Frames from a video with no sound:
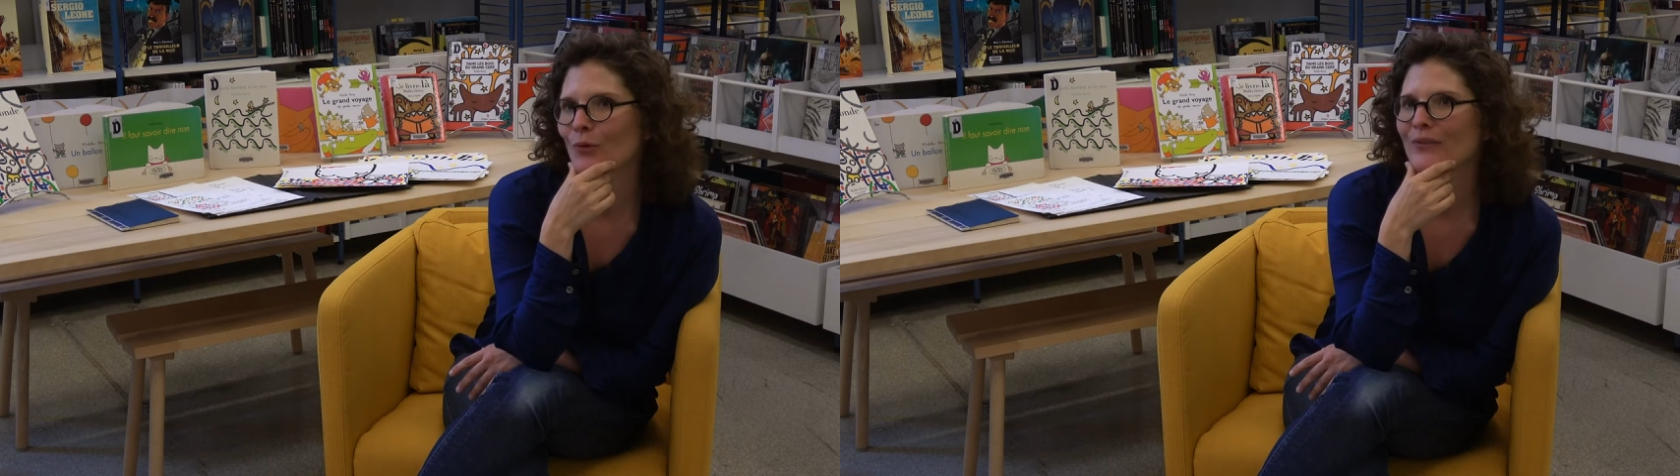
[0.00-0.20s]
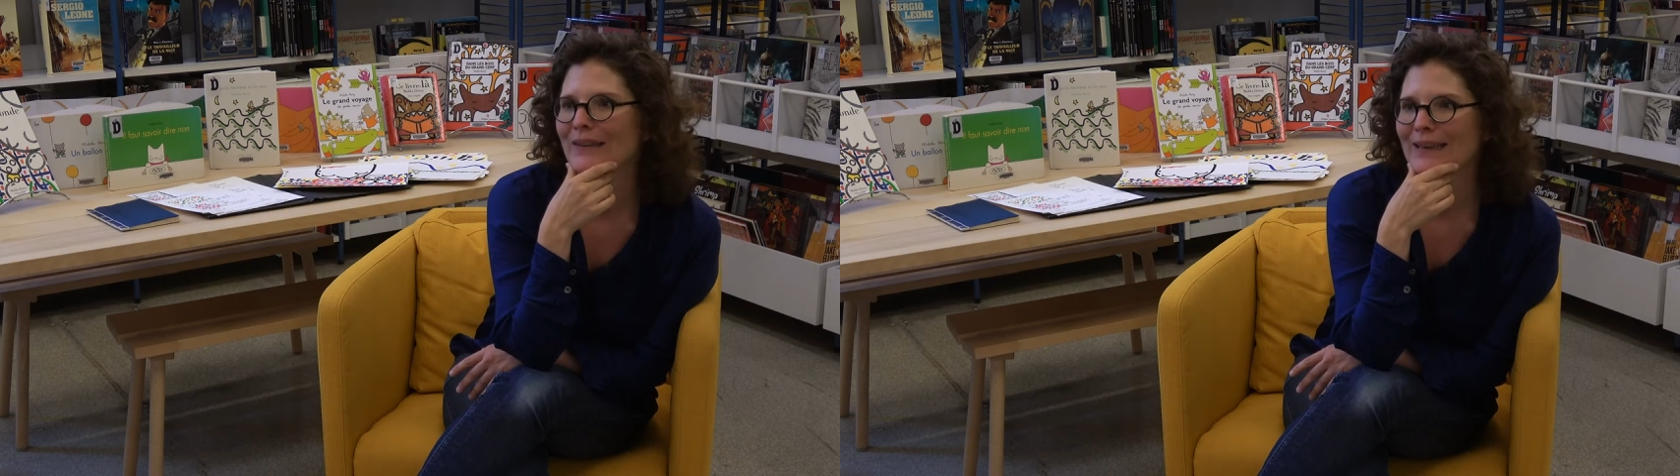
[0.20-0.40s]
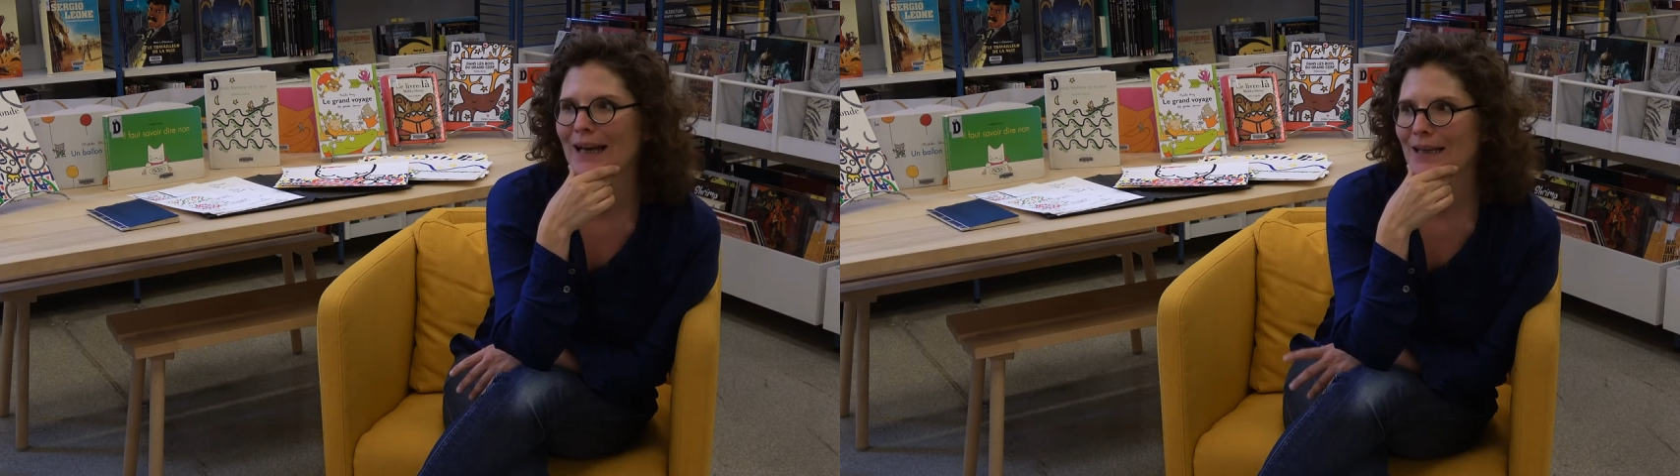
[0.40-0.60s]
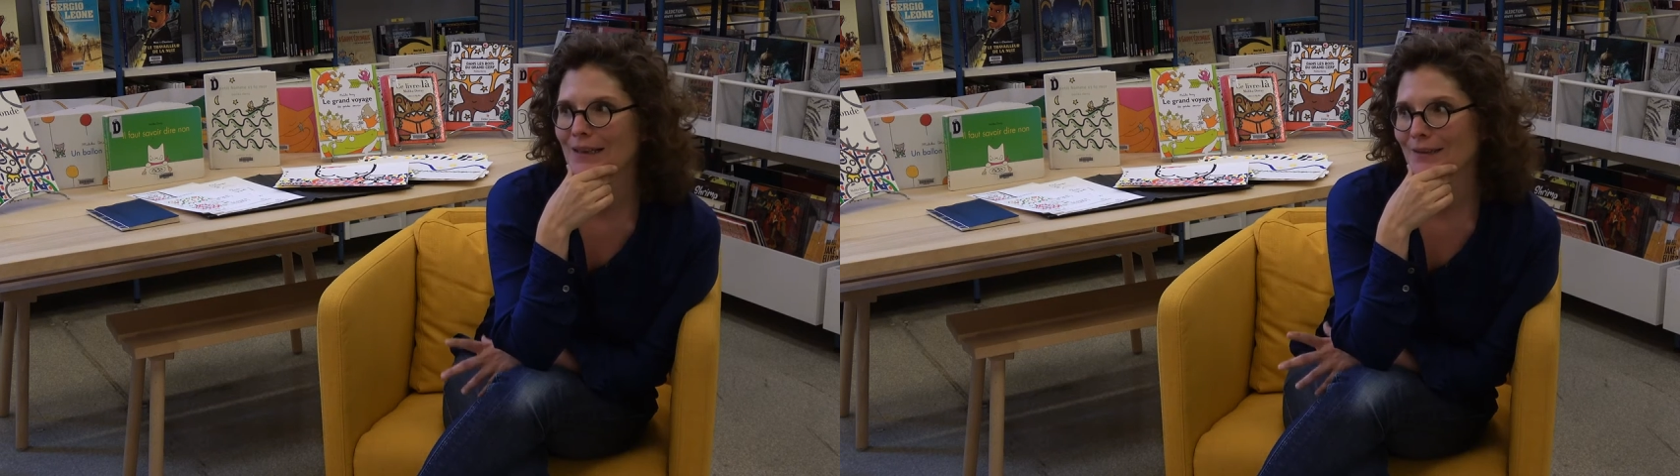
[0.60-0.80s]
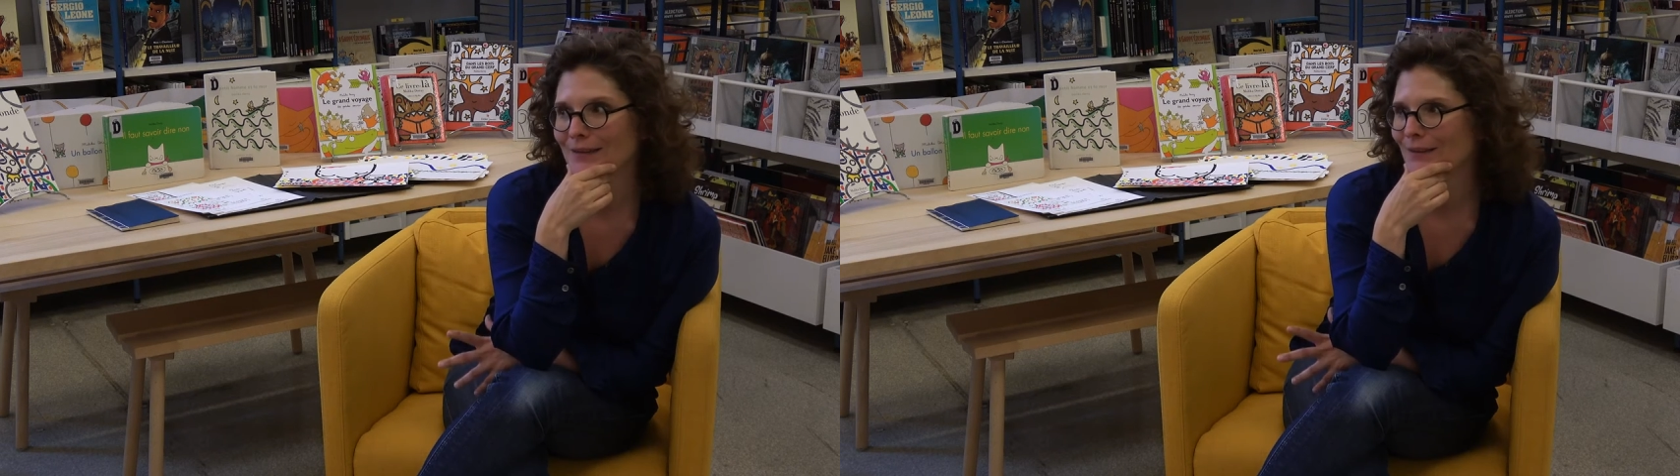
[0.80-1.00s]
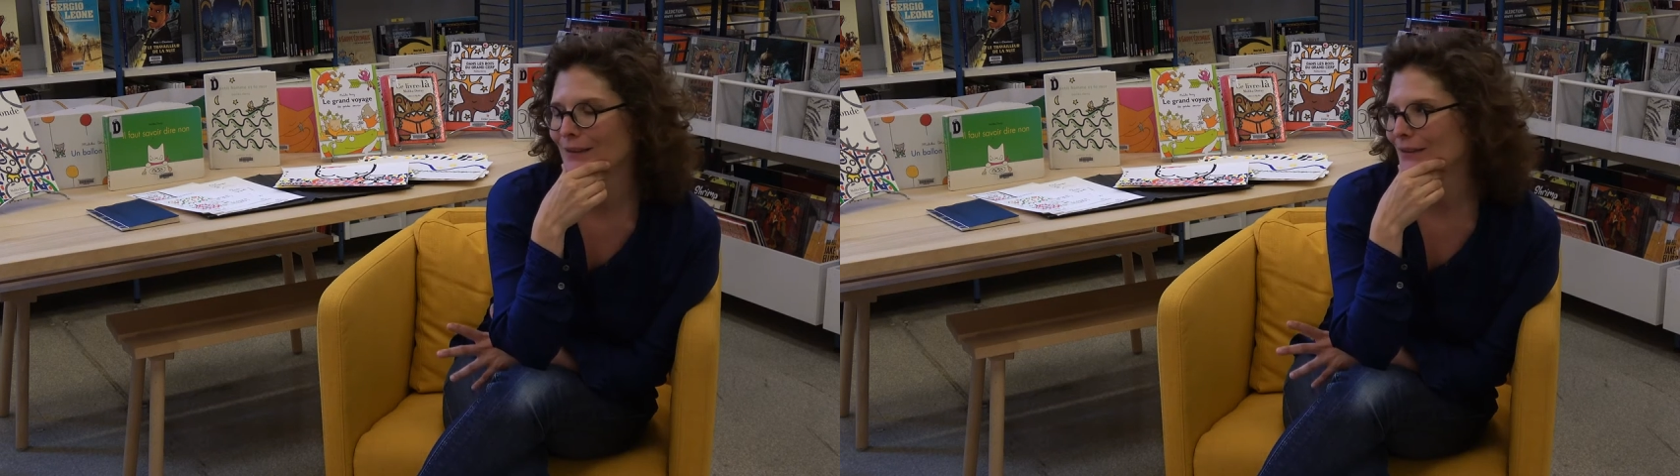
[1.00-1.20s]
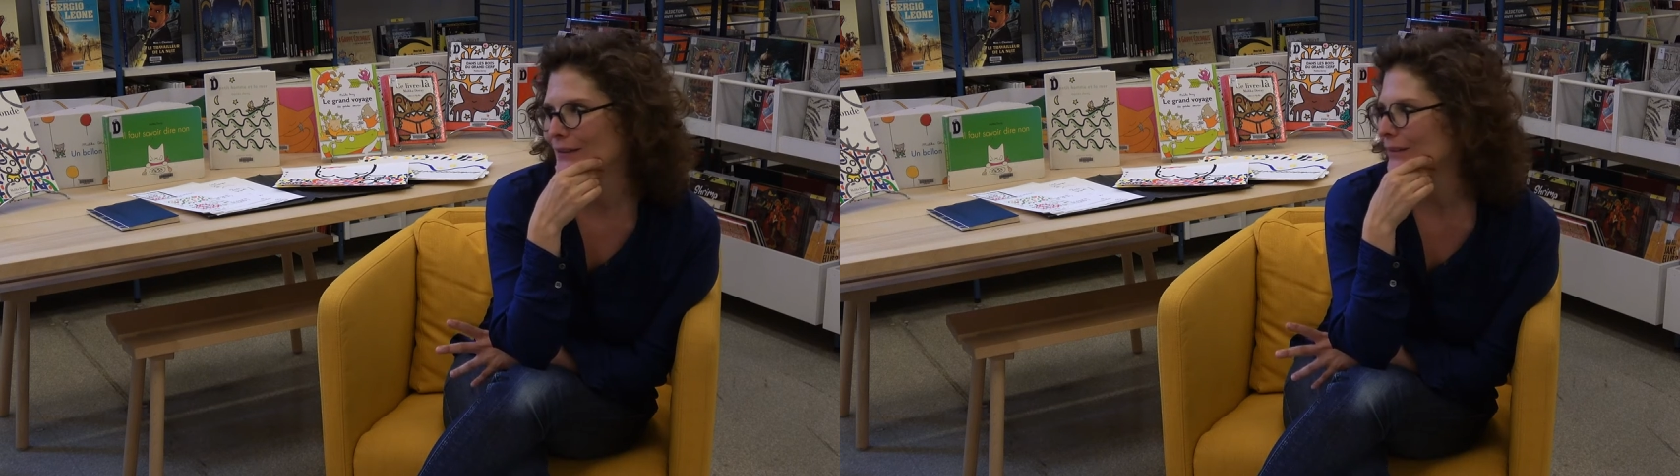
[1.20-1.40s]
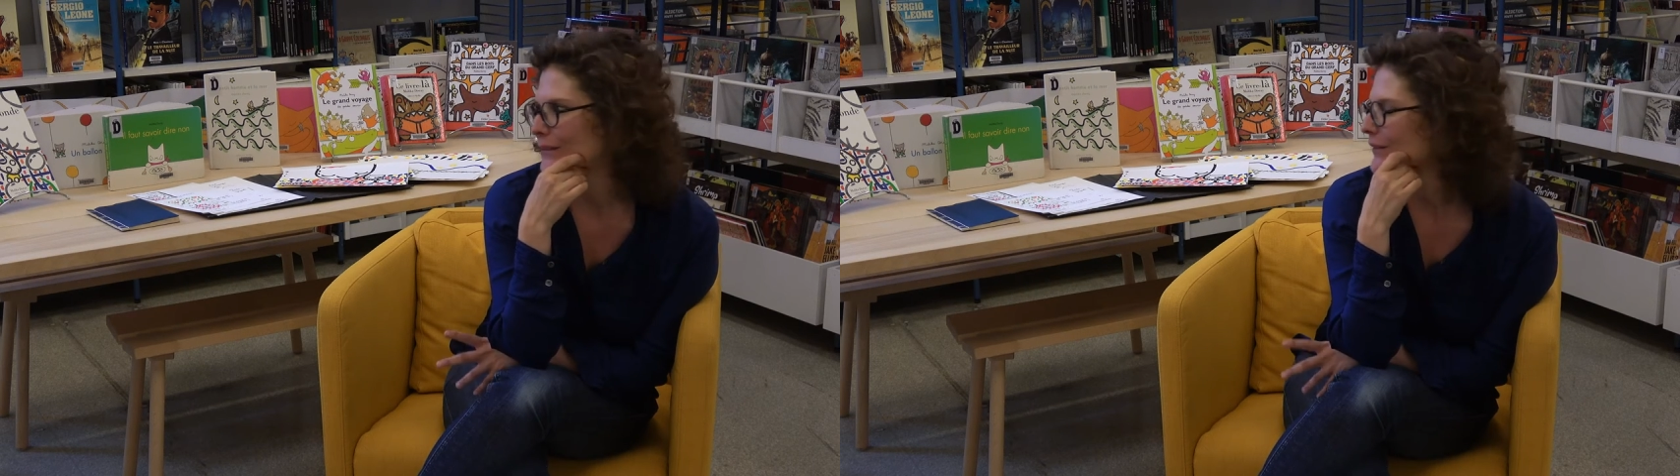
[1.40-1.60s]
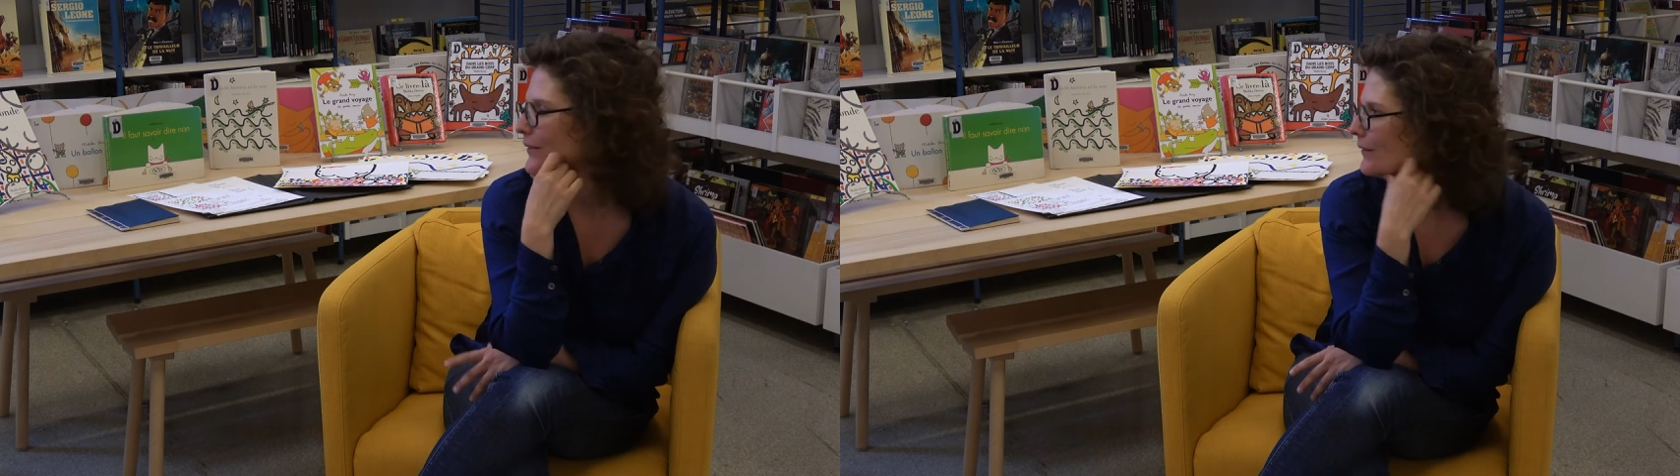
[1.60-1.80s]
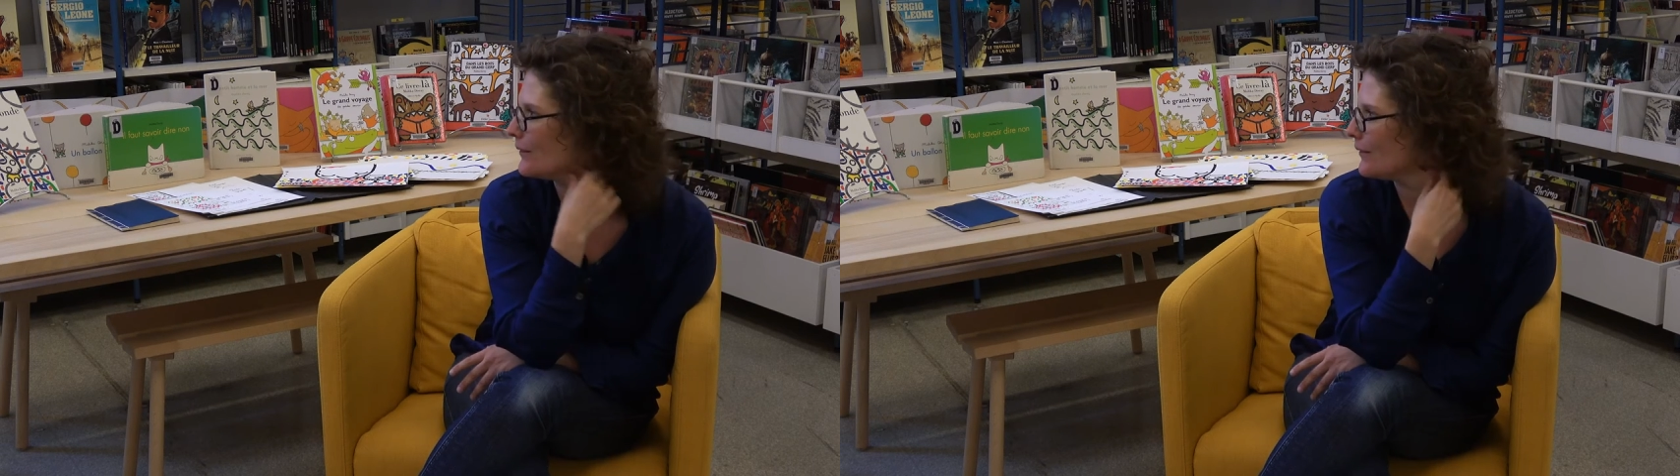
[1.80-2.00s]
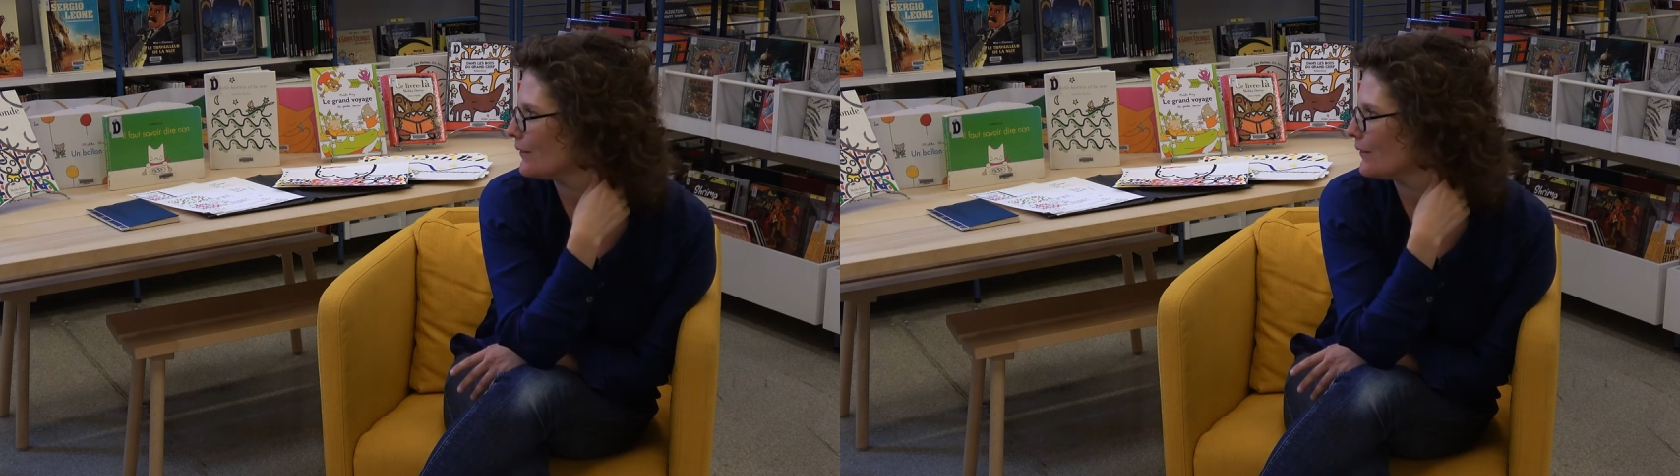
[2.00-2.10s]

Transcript: Au final, euh,